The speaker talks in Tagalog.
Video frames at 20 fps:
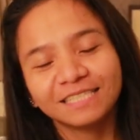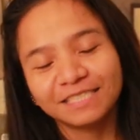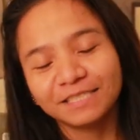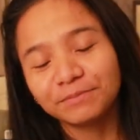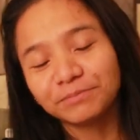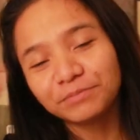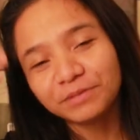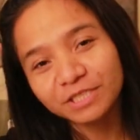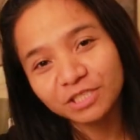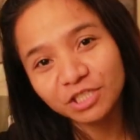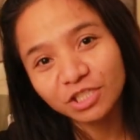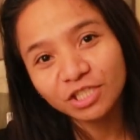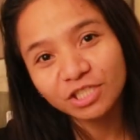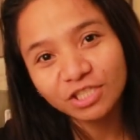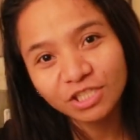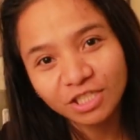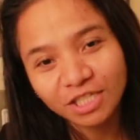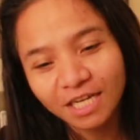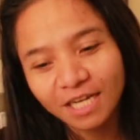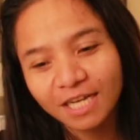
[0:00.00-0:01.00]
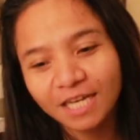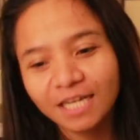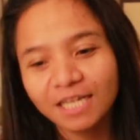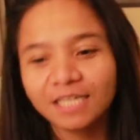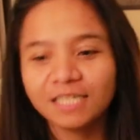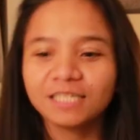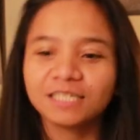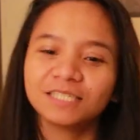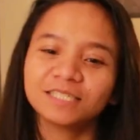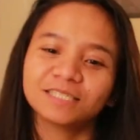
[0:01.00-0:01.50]
temperature
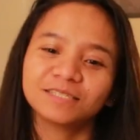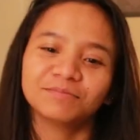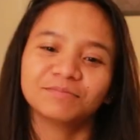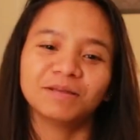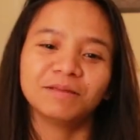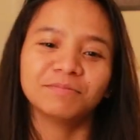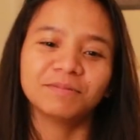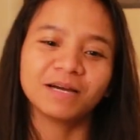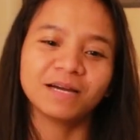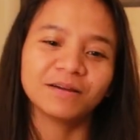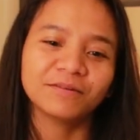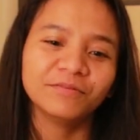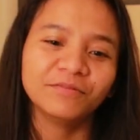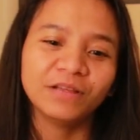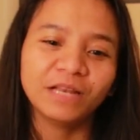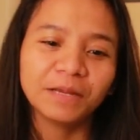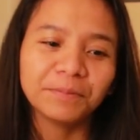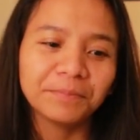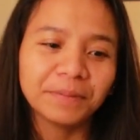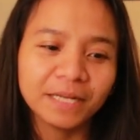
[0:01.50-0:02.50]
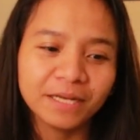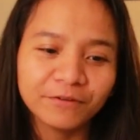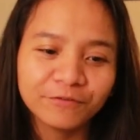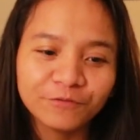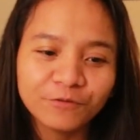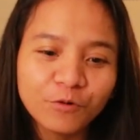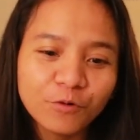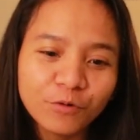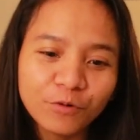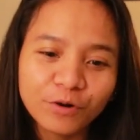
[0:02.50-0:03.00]
check, may mga fill up na
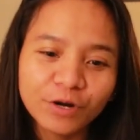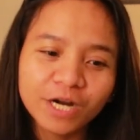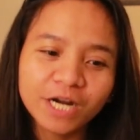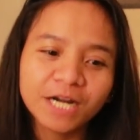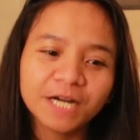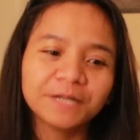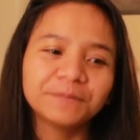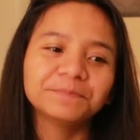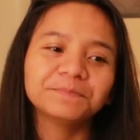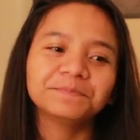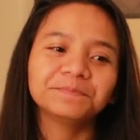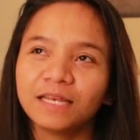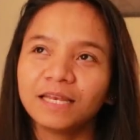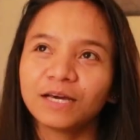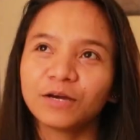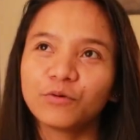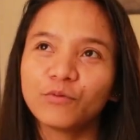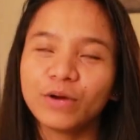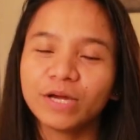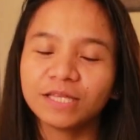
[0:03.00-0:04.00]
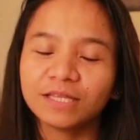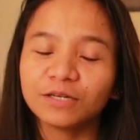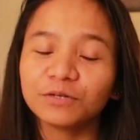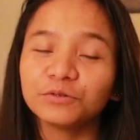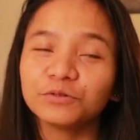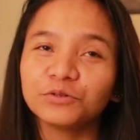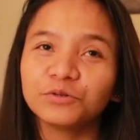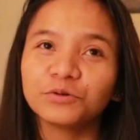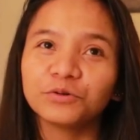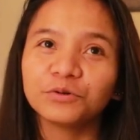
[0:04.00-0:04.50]
form. Nag-wait
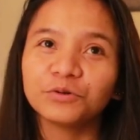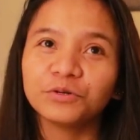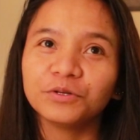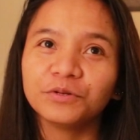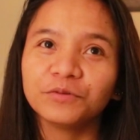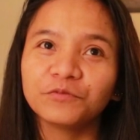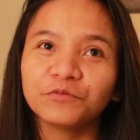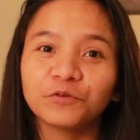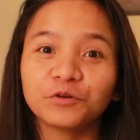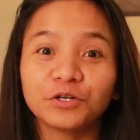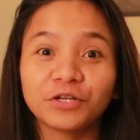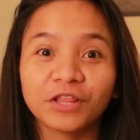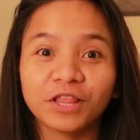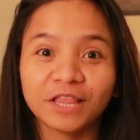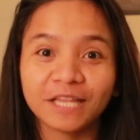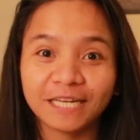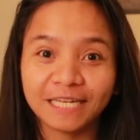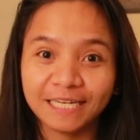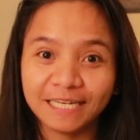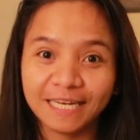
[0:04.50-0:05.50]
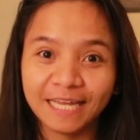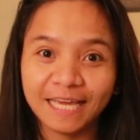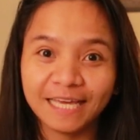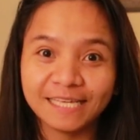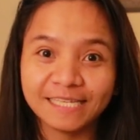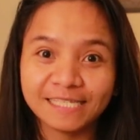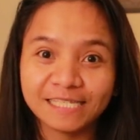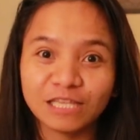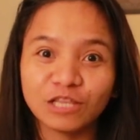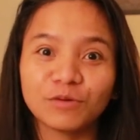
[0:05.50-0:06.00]
ako doon for 3
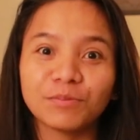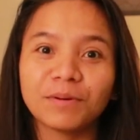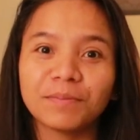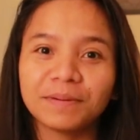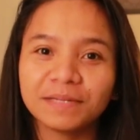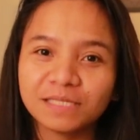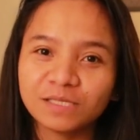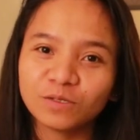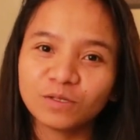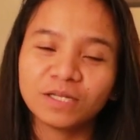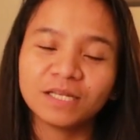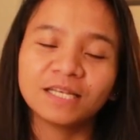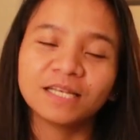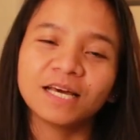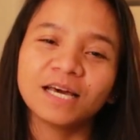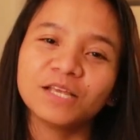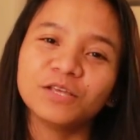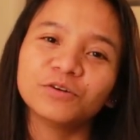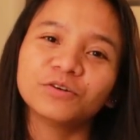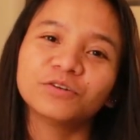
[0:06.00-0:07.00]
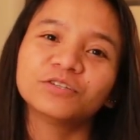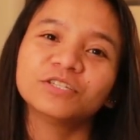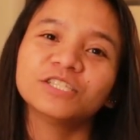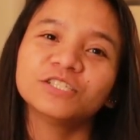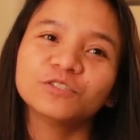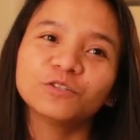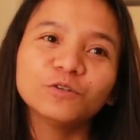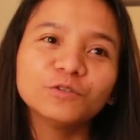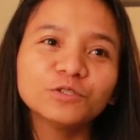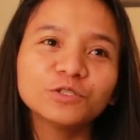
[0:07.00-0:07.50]
days. Lumabas na yung
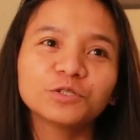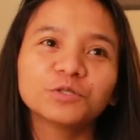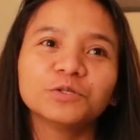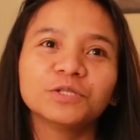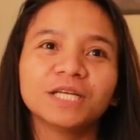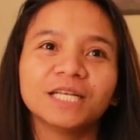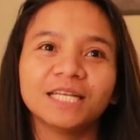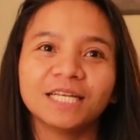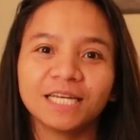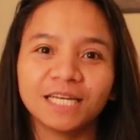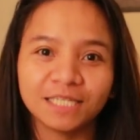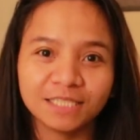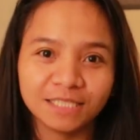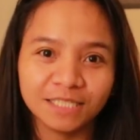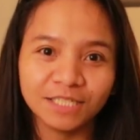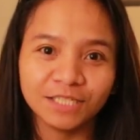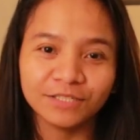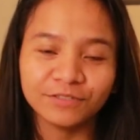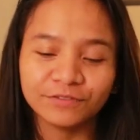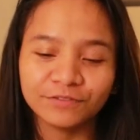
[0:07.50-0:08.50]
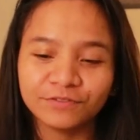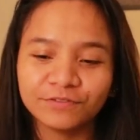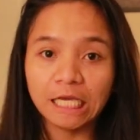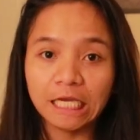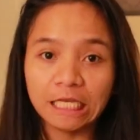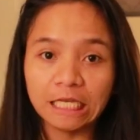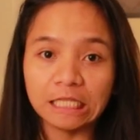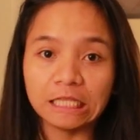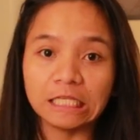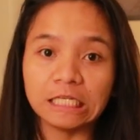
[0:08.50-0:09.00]
result ko na negative.
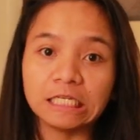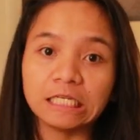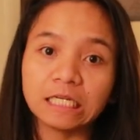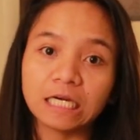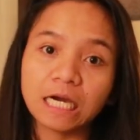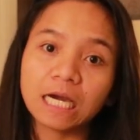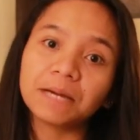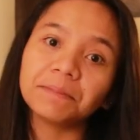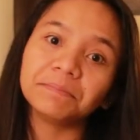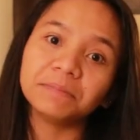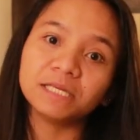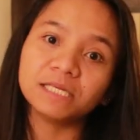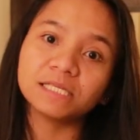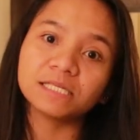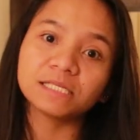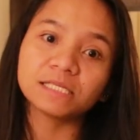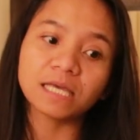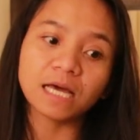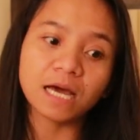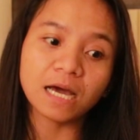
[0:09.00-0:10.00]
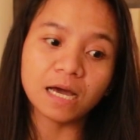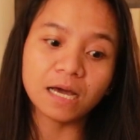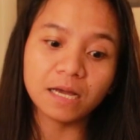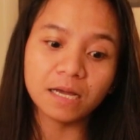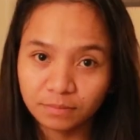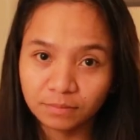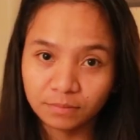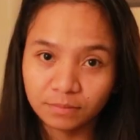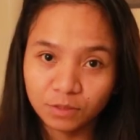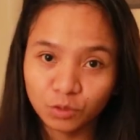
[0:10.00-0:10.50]
Hinatid na kami sa
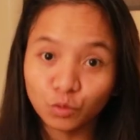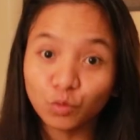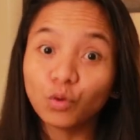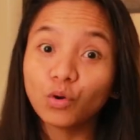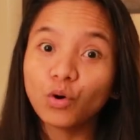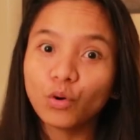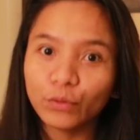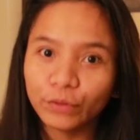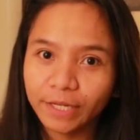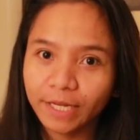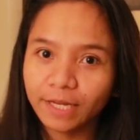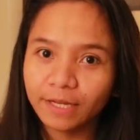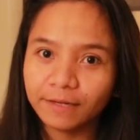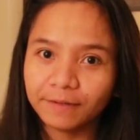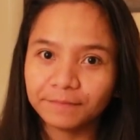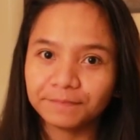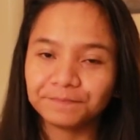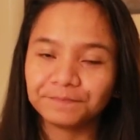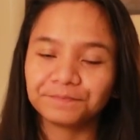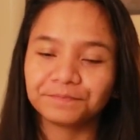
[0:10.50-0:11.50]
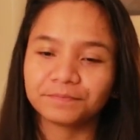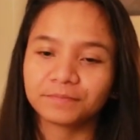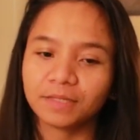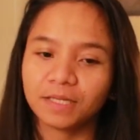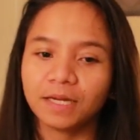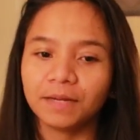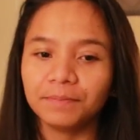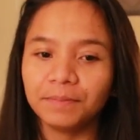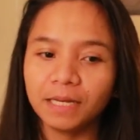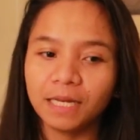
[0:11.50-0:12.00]
Togo din.
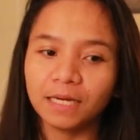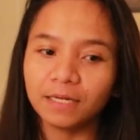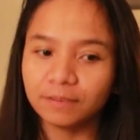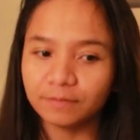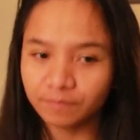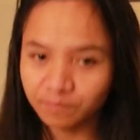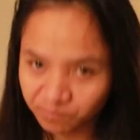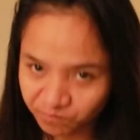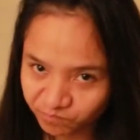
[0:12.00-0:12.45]
Kabilang